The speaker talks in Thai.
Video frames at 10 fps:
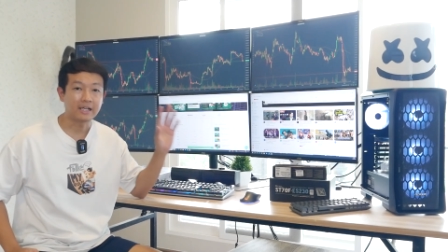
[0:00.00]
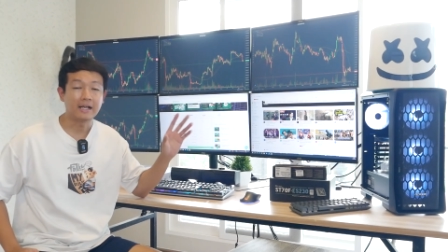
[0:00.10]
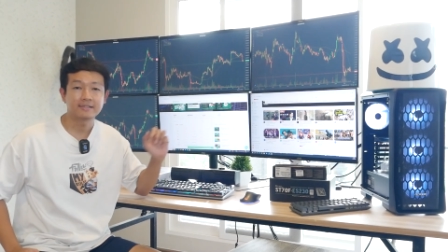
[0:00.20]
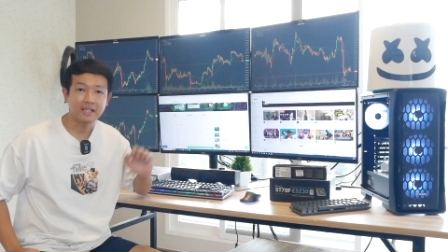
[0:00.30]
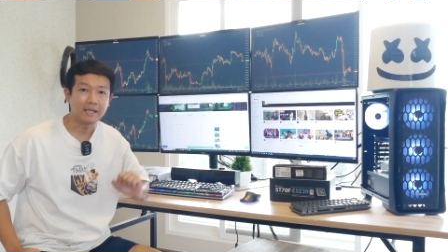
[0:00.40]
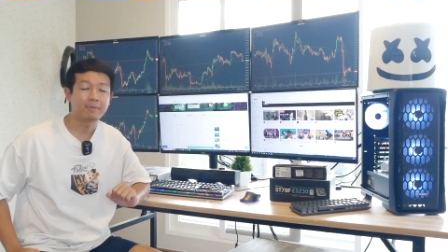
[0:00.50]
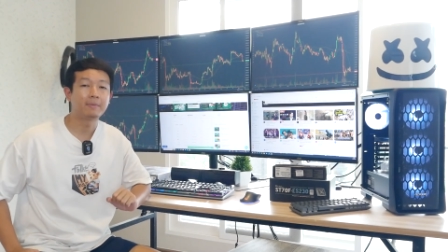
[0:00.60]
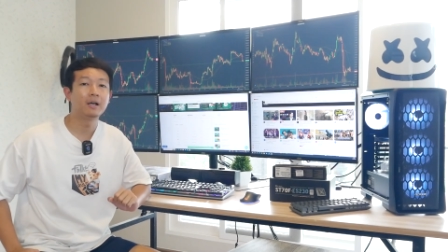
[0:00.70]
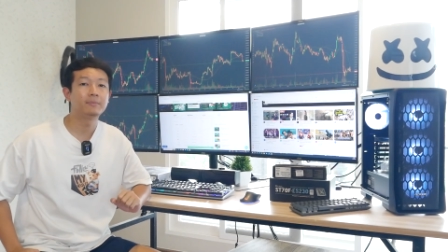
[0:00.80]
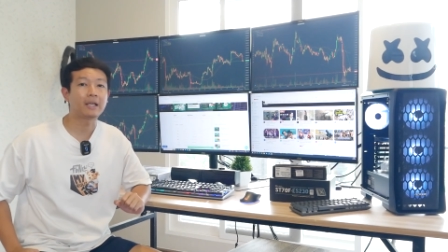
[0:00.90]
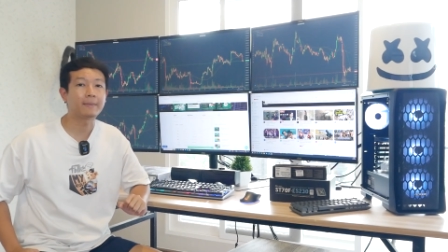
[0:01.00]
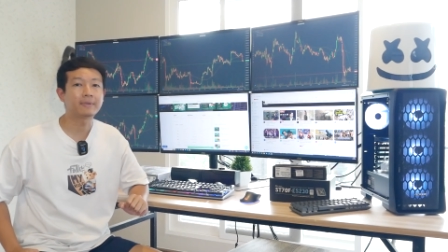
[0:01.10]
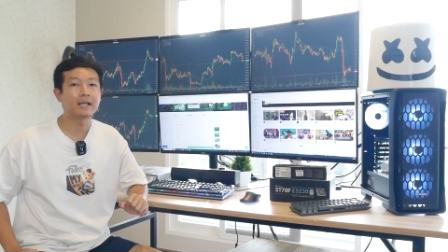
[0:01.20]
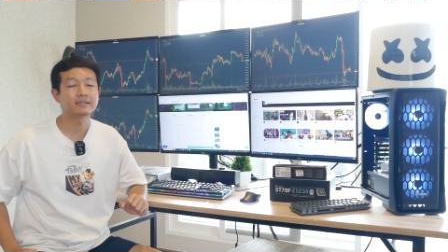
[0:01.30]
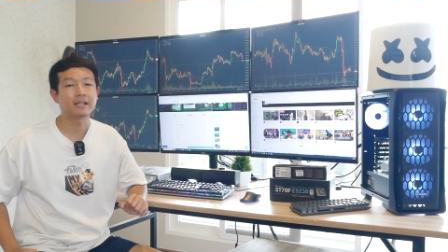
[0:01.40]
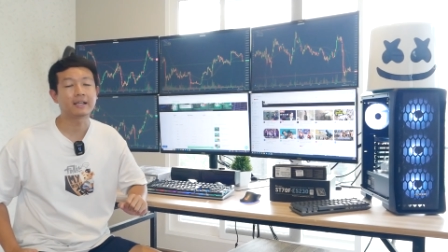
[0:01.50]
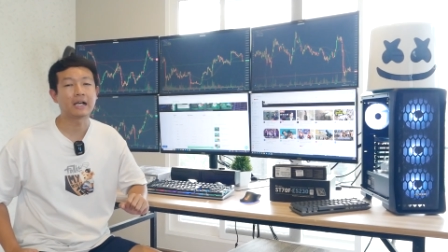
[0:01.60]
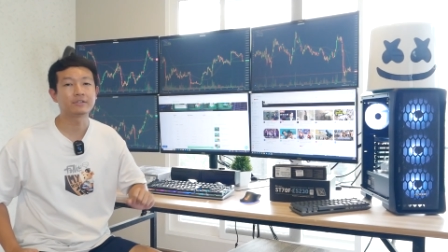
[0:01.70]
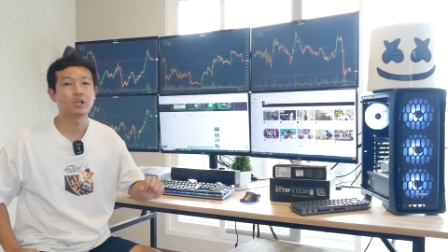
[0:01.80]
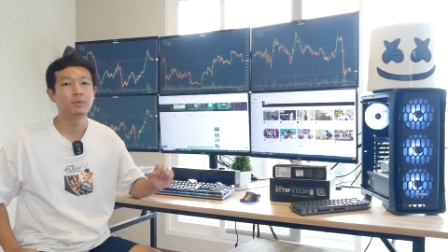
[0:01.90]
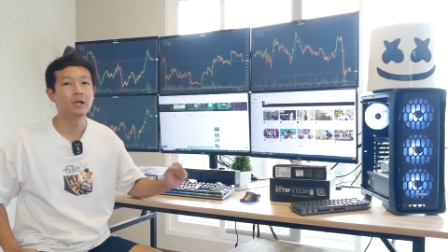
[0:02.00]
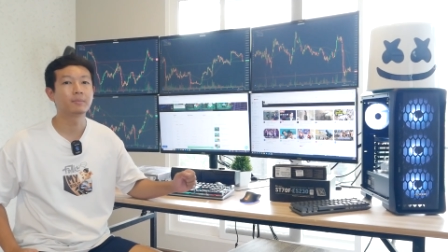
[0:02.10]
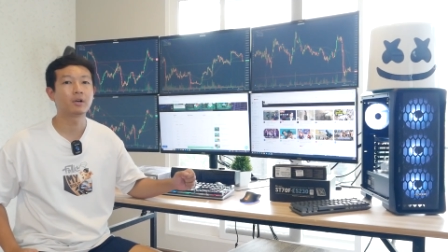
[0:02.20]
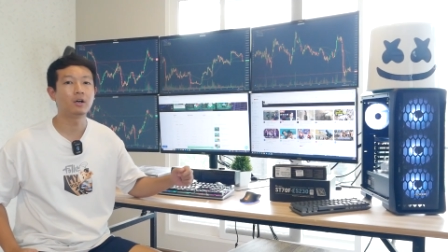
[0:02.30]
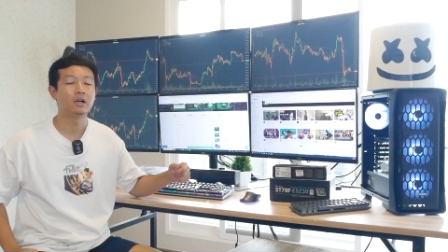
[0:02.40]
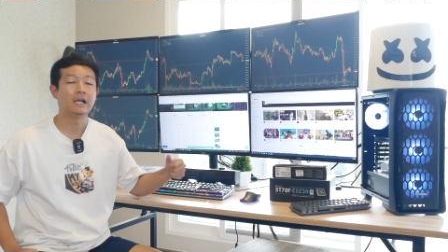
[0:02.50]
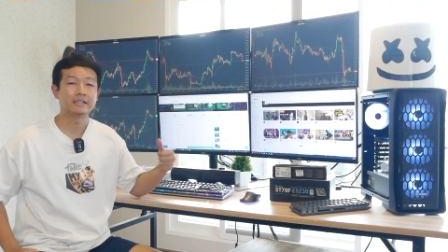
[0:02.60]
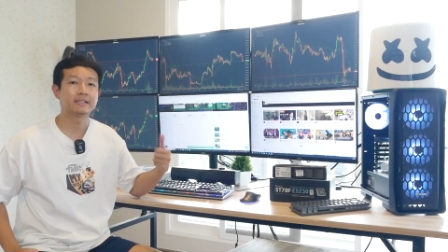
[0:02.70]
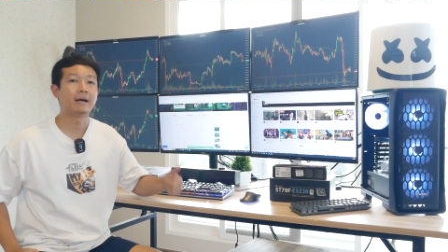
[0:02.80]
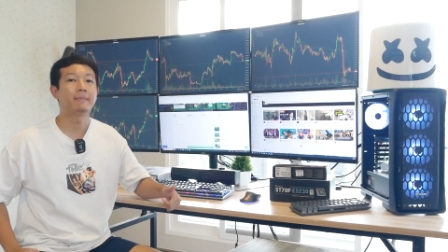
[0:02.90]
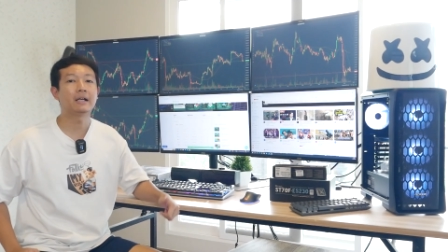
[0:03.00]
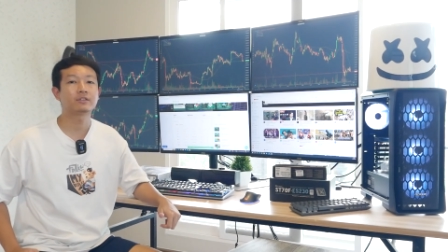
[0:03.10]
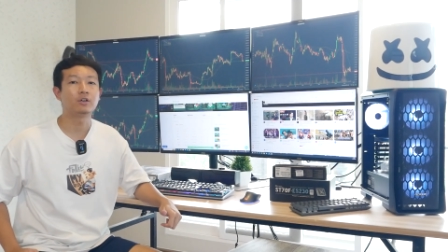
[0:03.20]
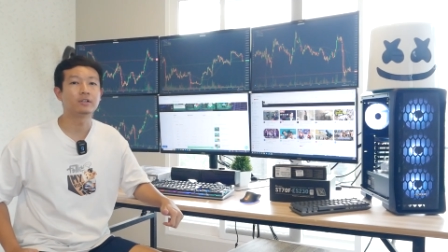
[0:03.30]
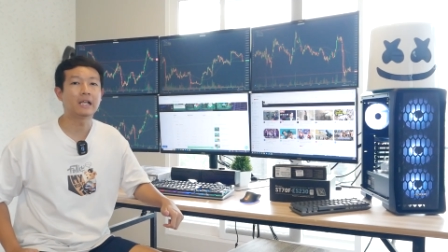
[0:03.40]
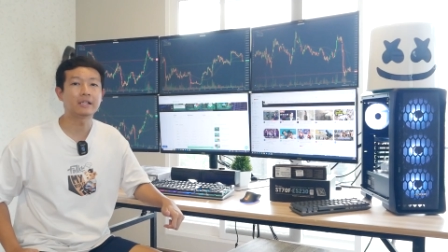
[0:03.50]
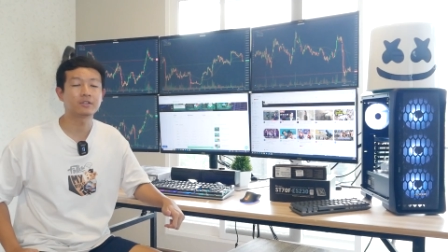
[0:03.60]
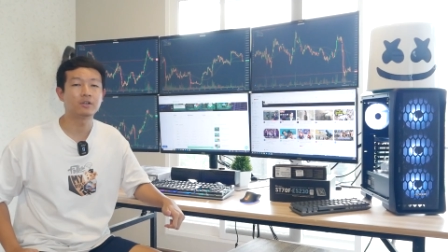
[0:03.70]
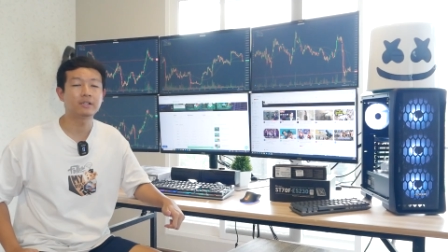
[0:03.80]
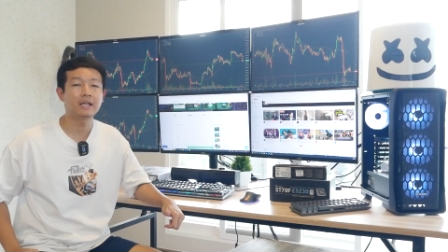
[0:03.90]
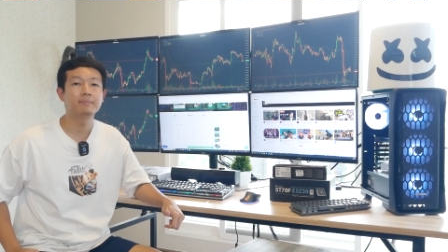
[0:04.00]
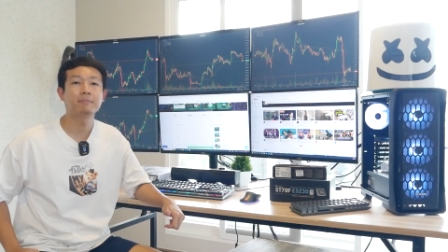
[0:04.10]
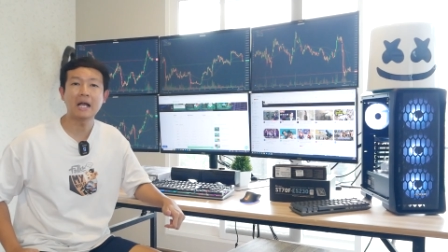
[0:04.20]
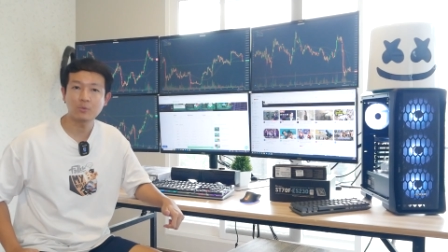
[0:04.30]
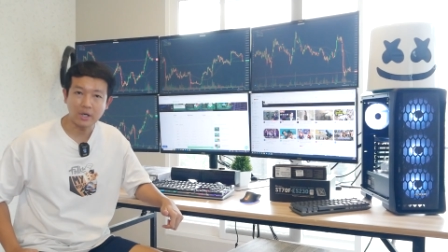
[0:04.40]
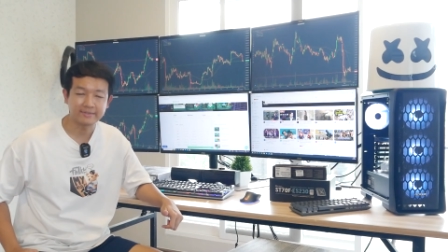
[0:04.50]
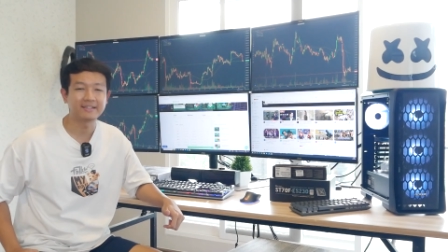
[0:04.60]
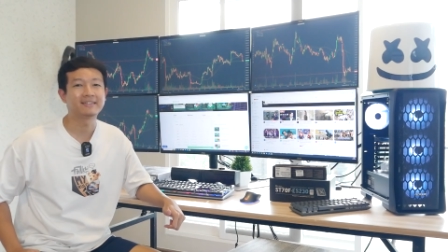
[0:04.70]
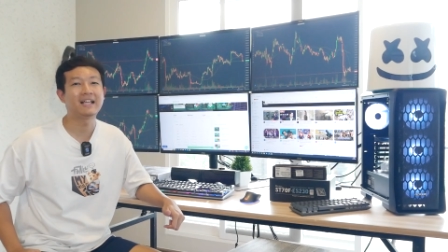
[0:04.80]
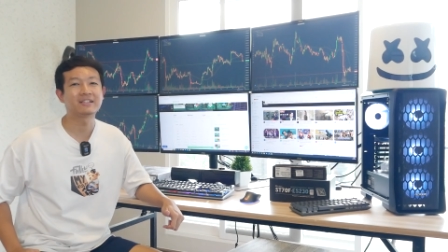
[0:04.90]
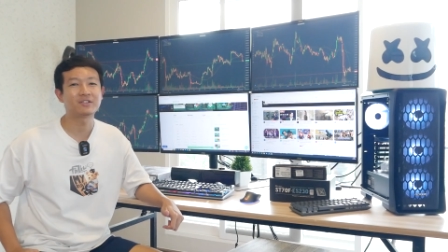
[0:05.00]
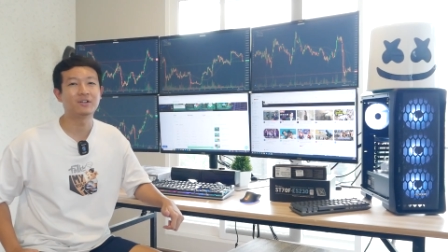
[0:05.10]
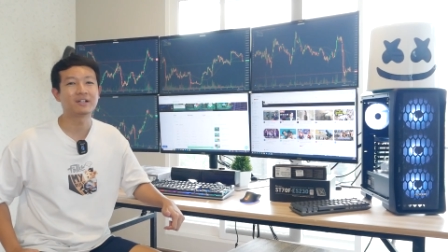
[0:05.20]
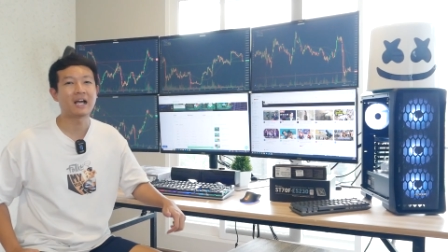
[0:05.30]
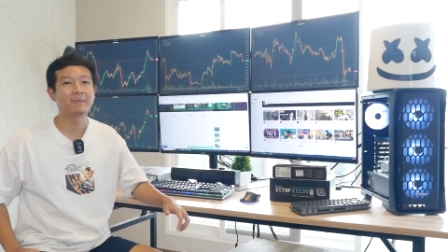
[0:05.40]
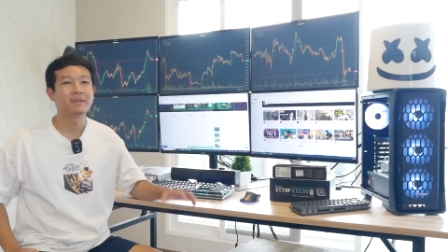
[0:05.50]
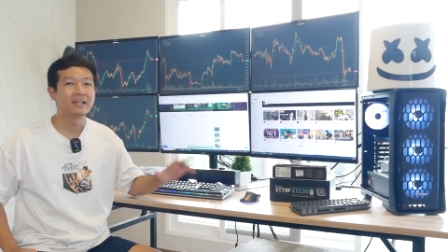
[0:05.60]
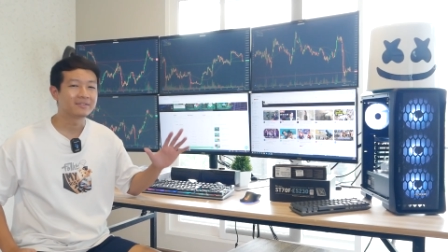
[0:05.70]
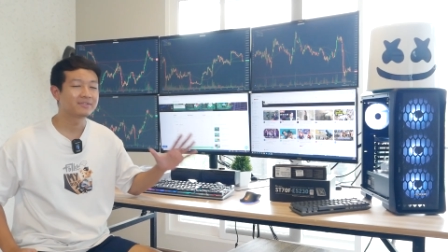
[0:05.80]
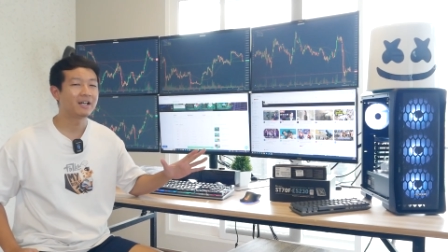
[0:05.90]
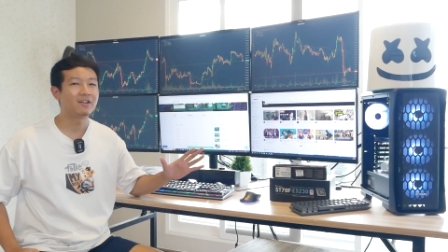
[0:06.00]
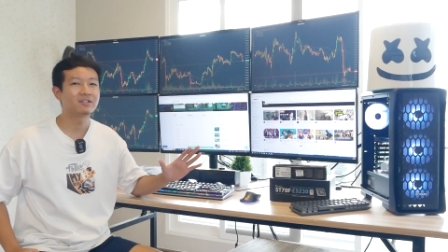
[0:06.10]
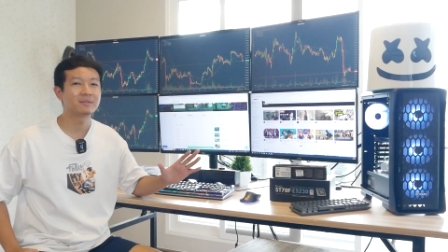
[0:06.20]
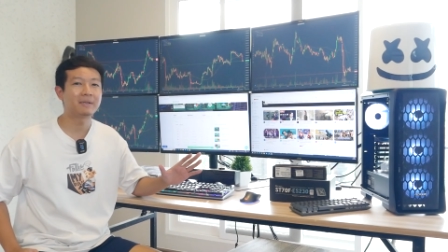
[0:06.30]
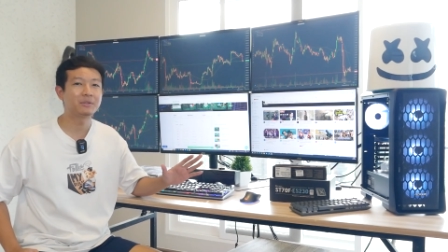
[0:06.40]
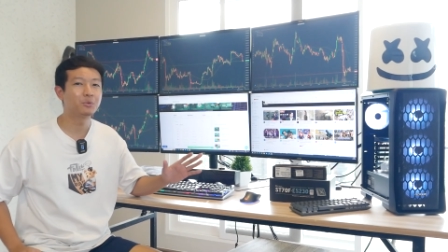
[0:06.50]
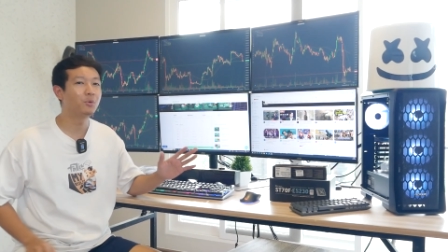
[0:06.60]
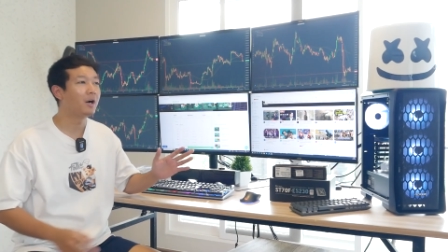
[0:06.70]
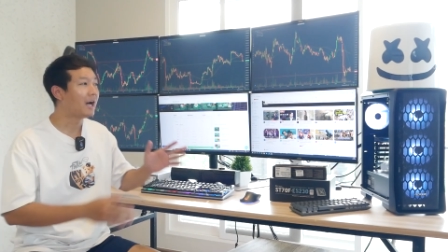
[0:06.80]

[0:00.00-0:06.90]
จะใส่ไปเพิ่มนะครับถ้าใส่การ์ดจอเพิ่มก็สามารถต่อหน้าจอได้มากกว่า7หน้าจอนะครับเดี๋ยวเราจะมาดู